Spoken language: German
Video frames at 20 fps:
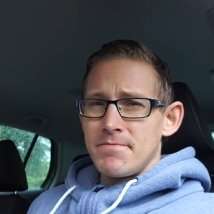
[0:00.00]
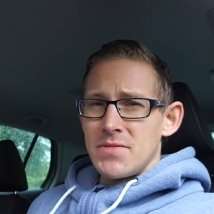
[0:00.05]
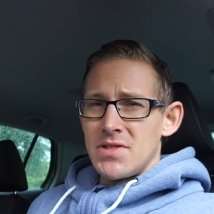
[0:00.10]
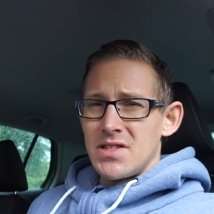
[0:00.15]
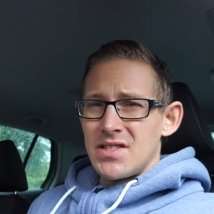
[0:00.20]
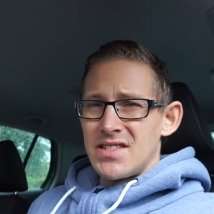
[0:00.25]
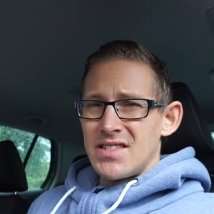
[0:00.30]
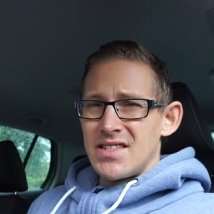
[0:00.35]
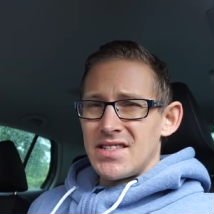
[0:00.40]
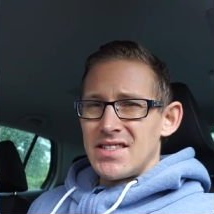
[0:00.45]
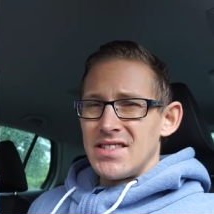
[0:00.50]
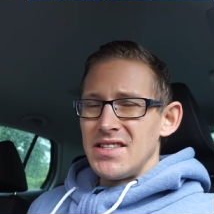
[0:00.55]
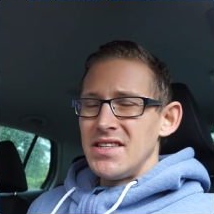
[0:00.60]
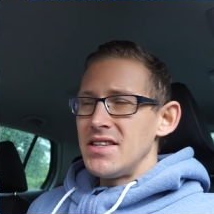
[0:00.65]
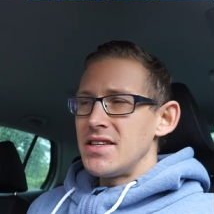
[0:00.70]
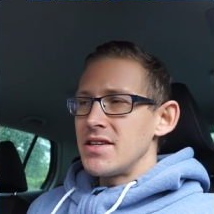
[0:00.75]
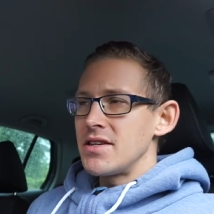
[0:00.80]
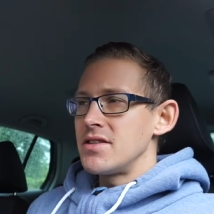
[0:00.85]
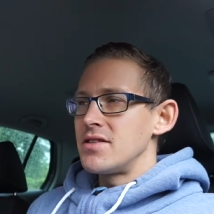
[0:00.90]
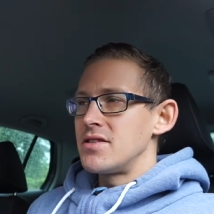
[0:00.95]
Das ist das
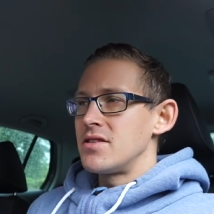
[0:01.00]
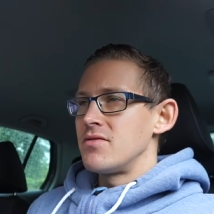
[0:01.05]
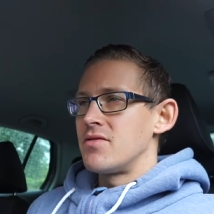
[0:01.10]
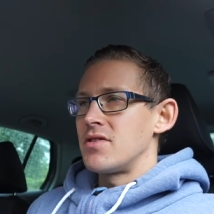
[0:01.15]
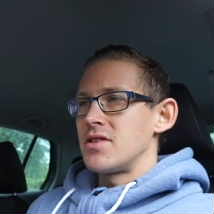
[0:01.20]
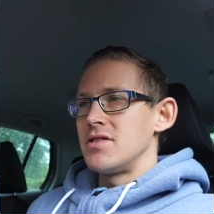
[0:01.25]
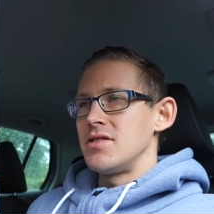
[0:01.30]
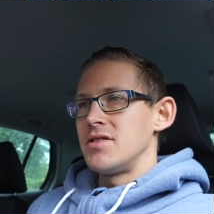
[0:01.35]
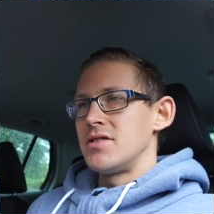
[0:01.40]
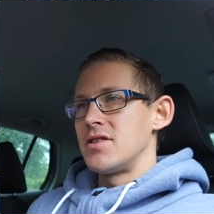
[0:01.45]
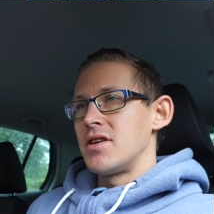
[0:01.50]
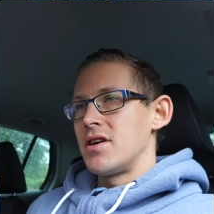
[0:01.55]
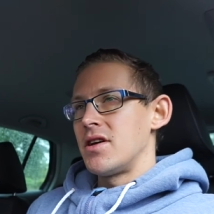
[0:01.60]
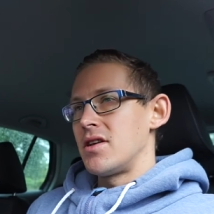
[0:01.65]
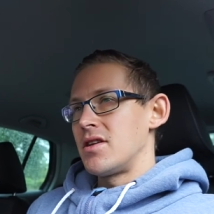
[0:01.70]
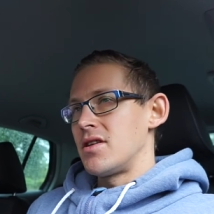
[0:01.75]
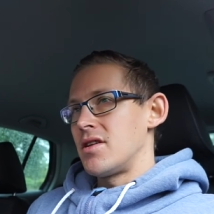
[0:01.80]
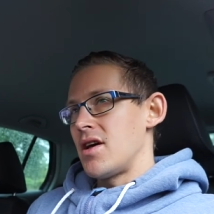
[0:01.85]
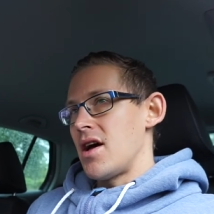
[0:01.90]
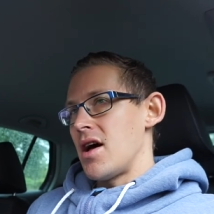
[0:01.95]
niedrigste, was ich
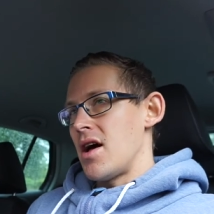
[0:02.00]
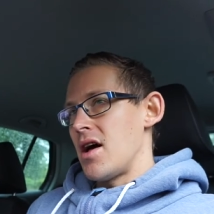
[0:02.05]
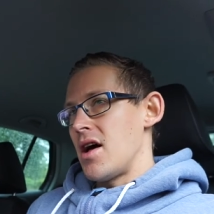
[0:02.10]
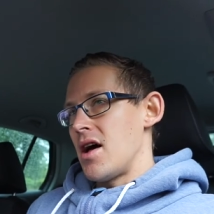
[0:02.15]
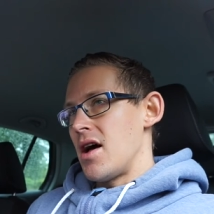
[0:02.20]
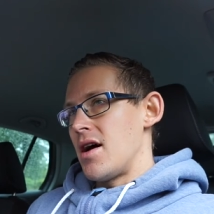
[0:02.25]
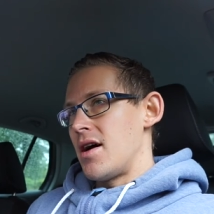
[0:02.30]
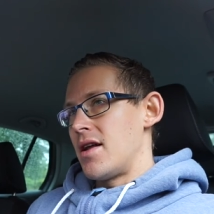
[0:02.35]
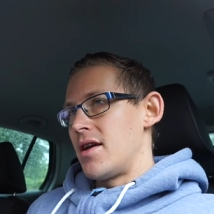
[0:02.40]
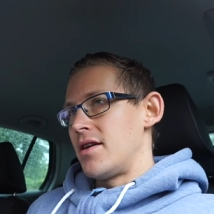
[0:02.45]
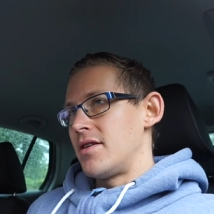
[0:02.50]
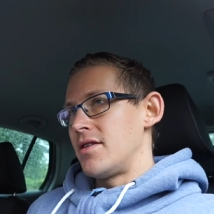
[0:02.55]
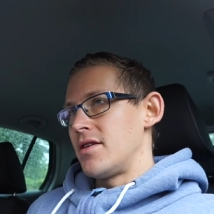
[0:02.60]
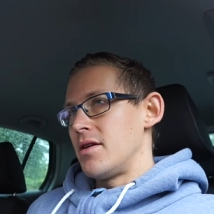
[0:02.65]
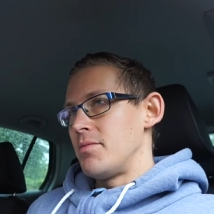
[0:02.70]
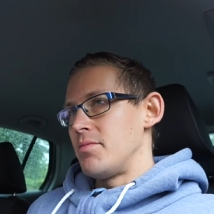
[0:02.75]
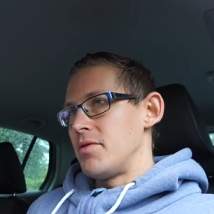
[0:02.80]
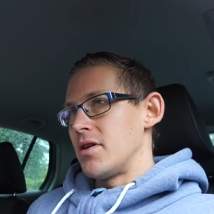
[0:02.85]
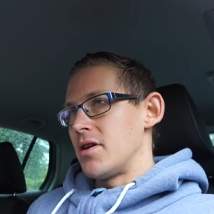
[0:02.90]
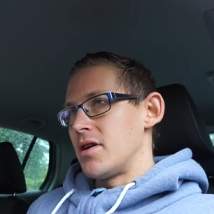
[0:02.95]
seit
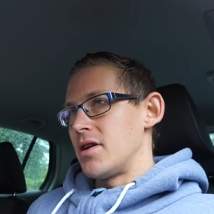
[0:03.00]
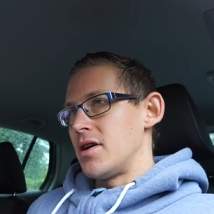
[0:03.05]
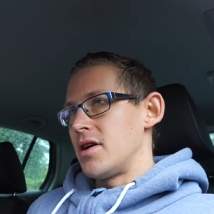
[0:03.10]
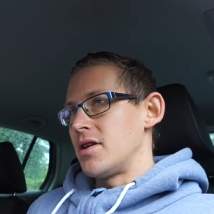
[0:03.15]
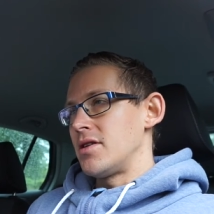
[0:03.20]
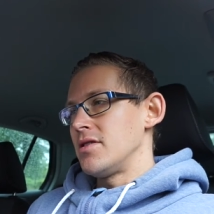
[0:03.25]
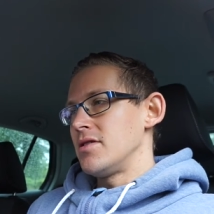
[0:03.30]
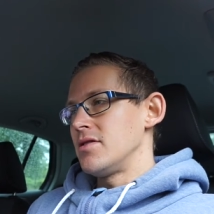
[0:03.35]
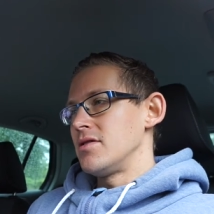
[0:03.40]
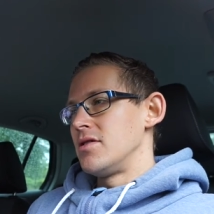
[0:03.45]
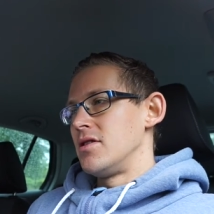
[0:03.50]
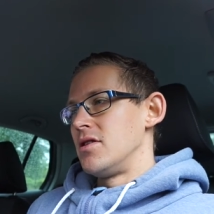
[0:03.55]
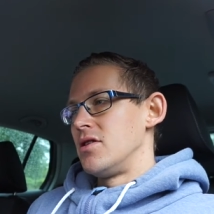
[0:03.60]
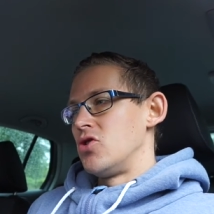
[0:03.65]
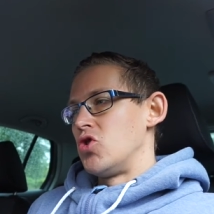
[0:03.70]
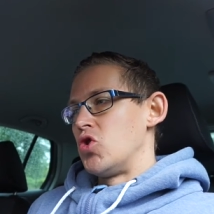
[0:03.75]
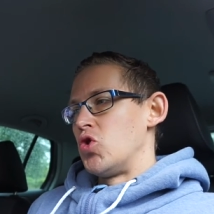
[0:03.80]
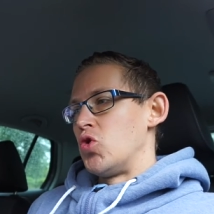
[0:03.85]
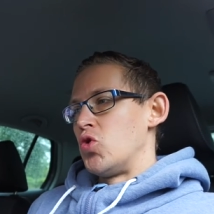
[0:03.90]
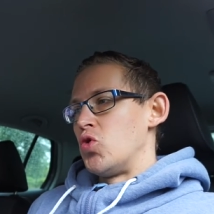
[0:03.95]
anderthalb Jahren hatte.
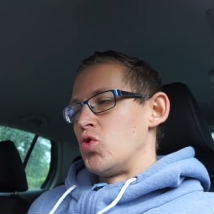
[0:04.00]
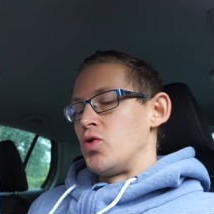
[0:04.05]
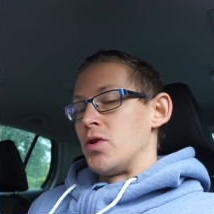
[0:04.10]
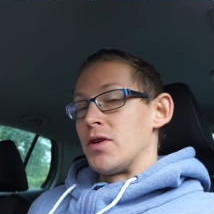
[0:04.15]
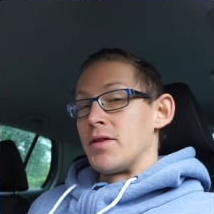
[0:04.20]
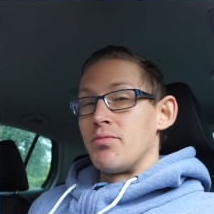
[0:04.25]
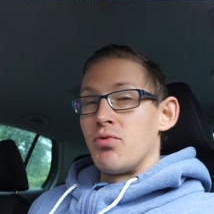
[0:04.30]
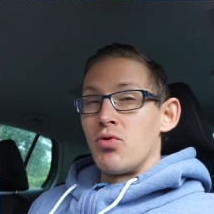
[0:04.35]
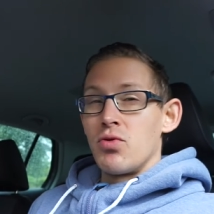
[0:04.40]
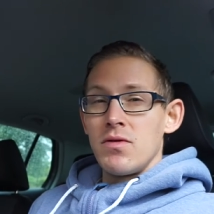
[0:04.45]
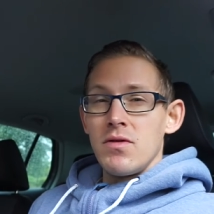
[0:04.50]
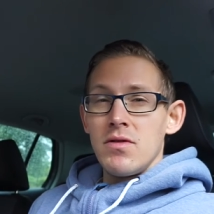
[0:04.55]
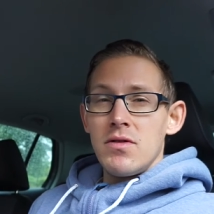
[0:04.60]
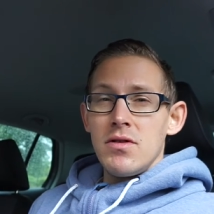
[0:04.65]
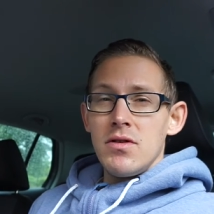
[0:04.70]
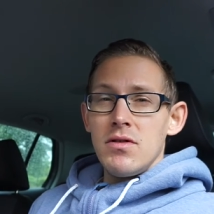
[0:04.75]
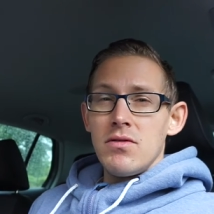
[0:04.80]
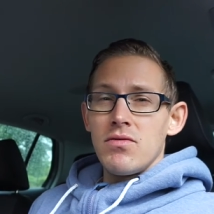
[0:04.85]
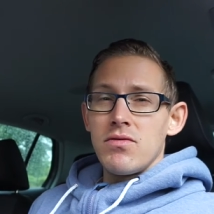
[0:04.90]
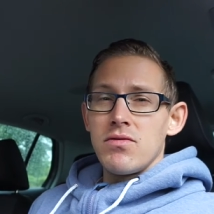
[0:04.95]
Das ist
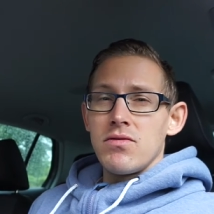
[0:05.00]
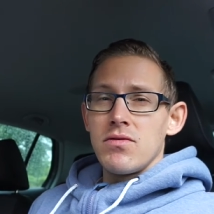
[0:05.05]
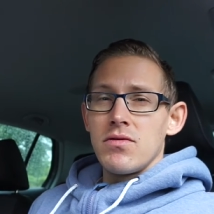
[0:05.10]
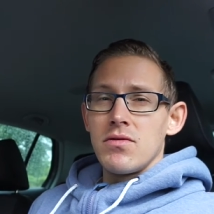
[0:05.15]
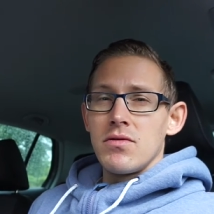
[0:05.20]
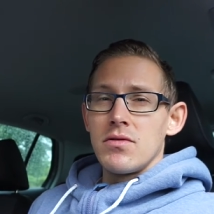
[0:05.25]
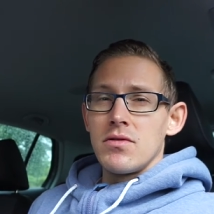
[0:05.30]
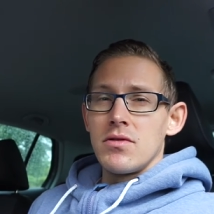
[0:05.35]
positiv.